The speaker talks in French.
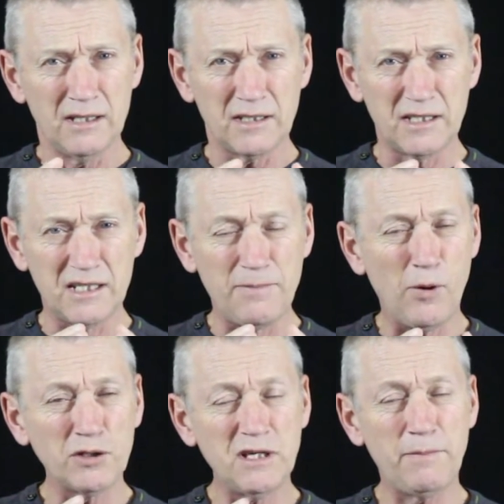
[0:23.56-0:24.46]
Ce qui s'est
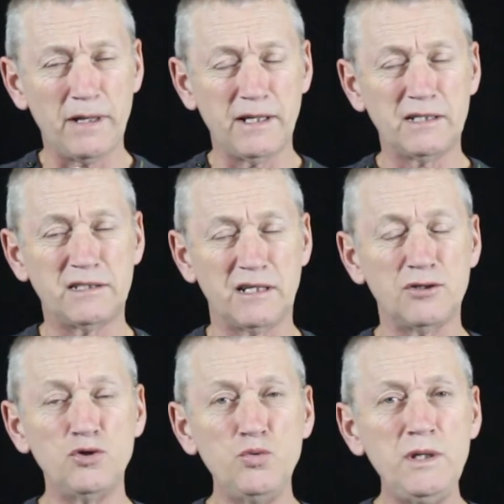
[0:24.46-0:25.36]
passé pendant cette
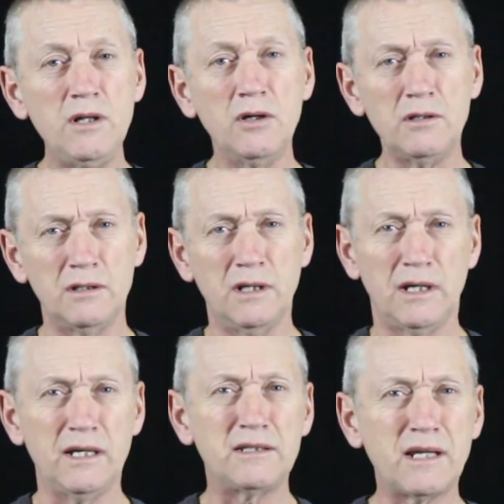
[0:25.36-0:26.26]
nuit-là
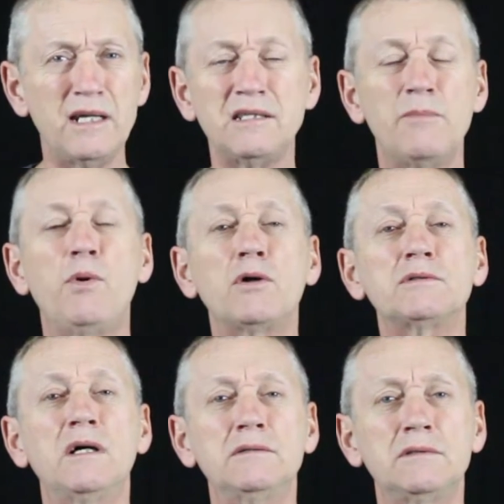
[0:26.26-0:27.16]
est très
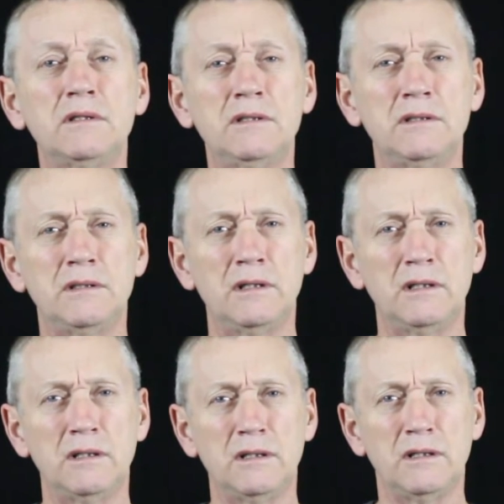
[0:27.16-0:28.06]
important.
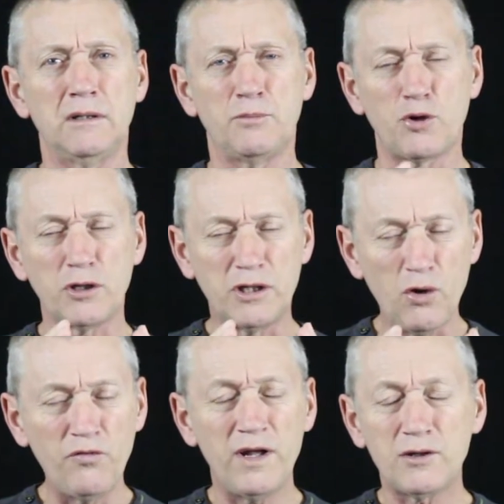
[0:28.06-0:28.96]
pour que
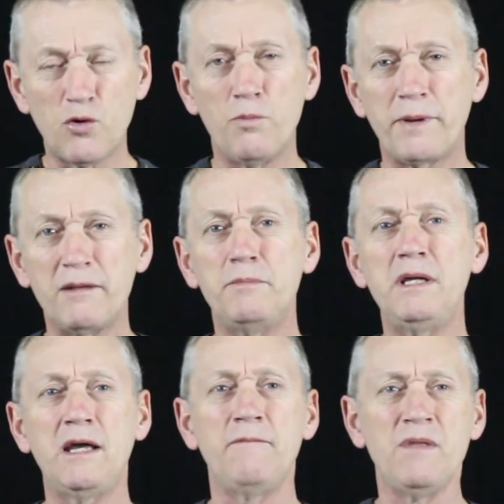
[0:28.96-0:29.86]
Théophile comprenne
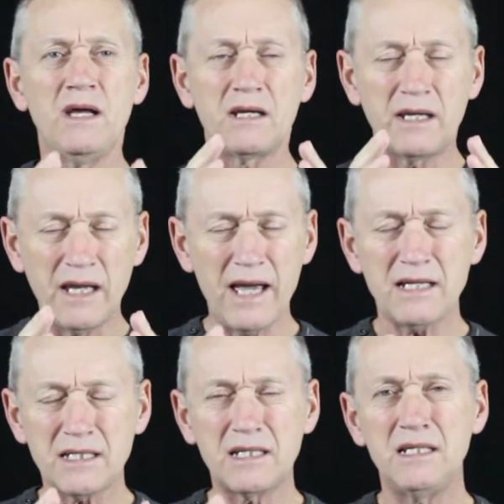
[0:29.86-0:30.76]
bien
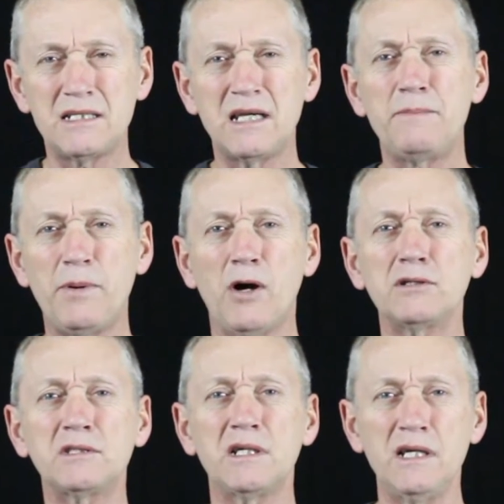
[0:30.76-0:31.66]
qu'est-ce qui s'est
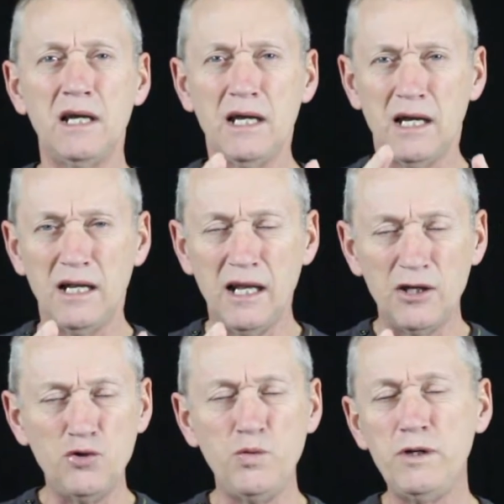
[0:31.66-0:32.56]
passé
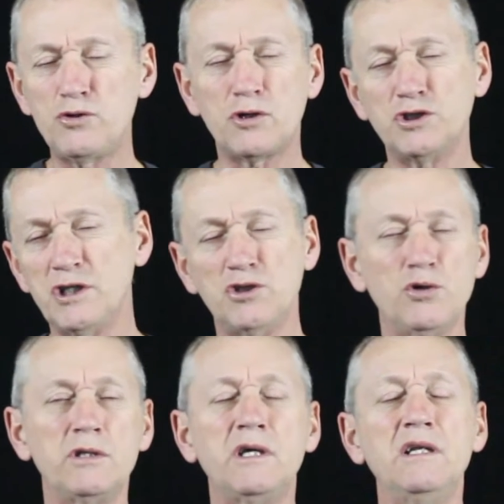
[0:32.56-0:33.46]
la nuit où
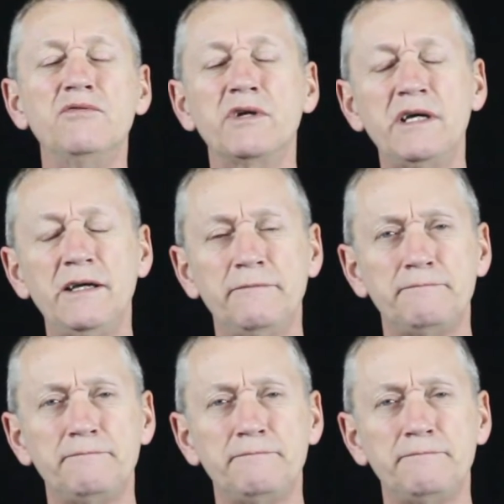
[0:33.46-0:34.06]
Jésus a été livré.